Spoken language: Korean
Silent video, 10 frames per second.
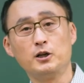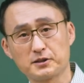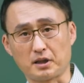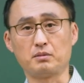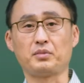
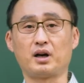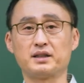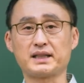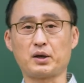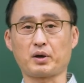
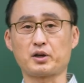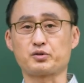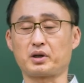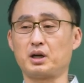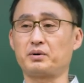성명을 사용해
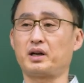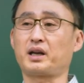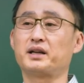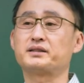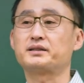중개업을
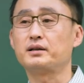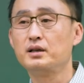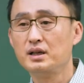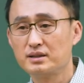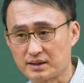하게 했어.
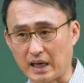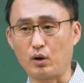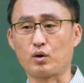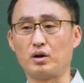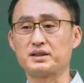
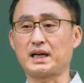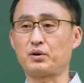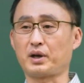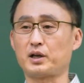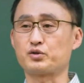상호를
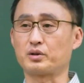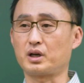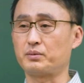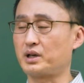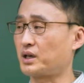사용해
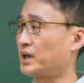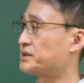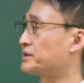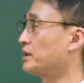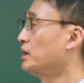중개업을 하게
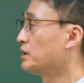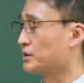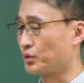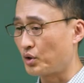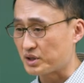했어.
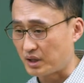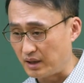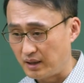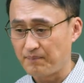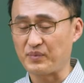
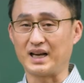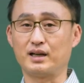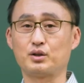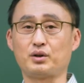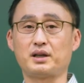등록증을
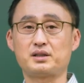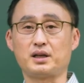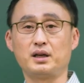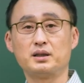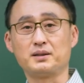
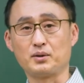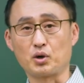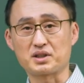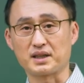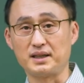양도했지.
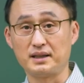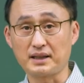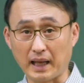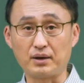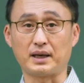등록증을
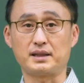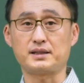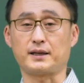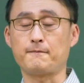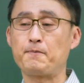
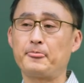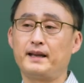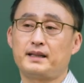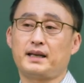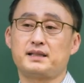대여했지.
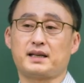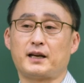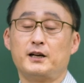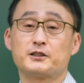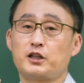이때
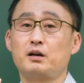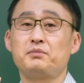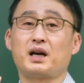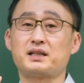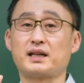이제
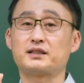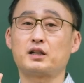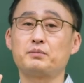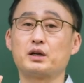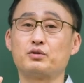성명 있잖아.
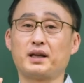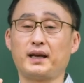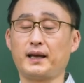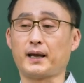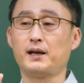성명
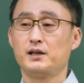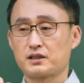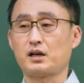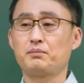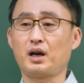우리
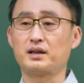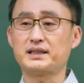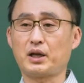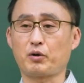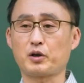성명을
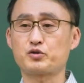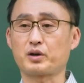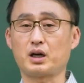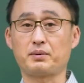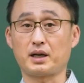사용해
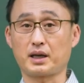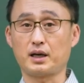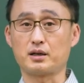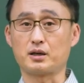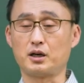중개업을 하게
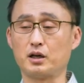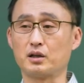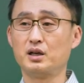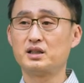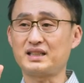한
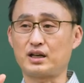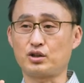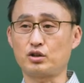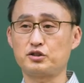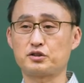건
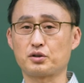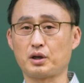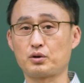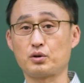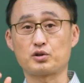자격 취소도
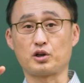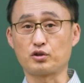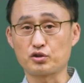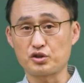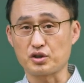있고
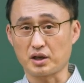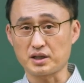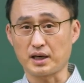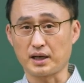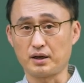절동 취지
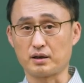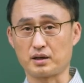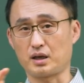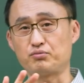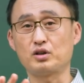있잖아요.
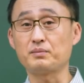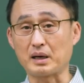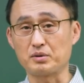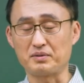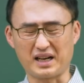이렇게 푸는
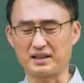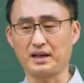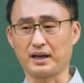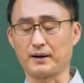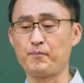방법은
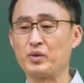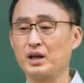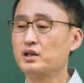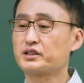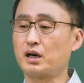간단해요.
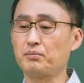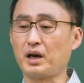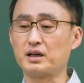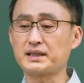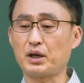
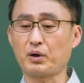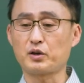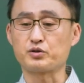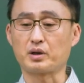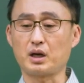성명을
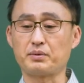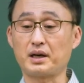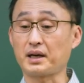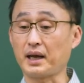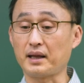사용해 중개업을
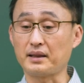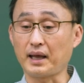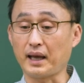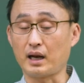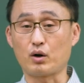하게
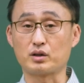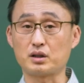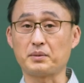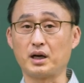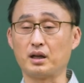했네라고
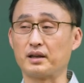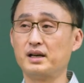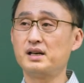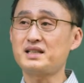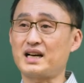뜨면
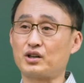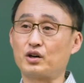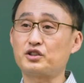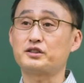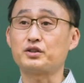
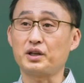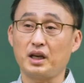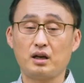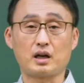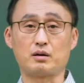자격
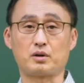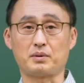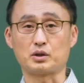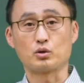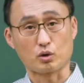취소니라고
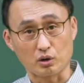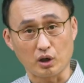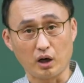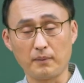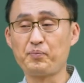물어봐도
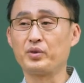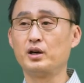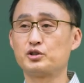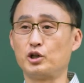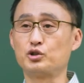그렇다.
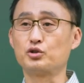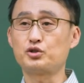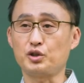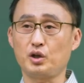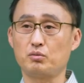
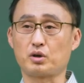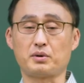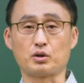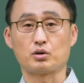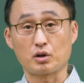절동취니
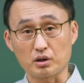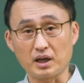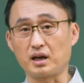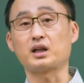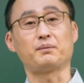물어봐도
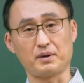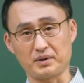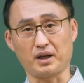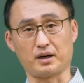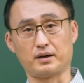그렇다 이렇게 답하면
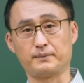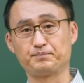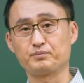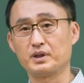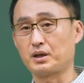돼요.
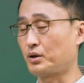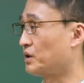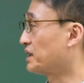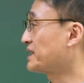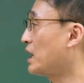그리고
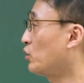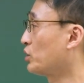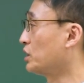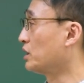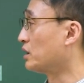이
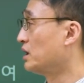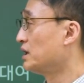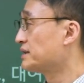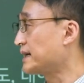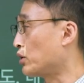상호는
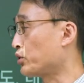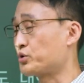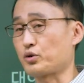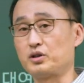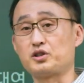상호
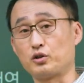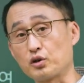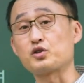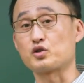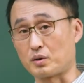쪽은
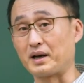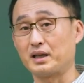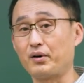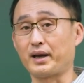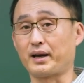절동취쪽로안
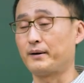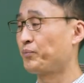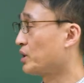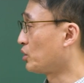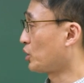나와요.
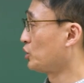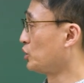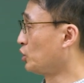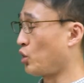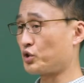어, 여긴
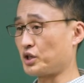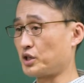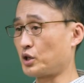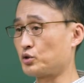등독증이잖아요.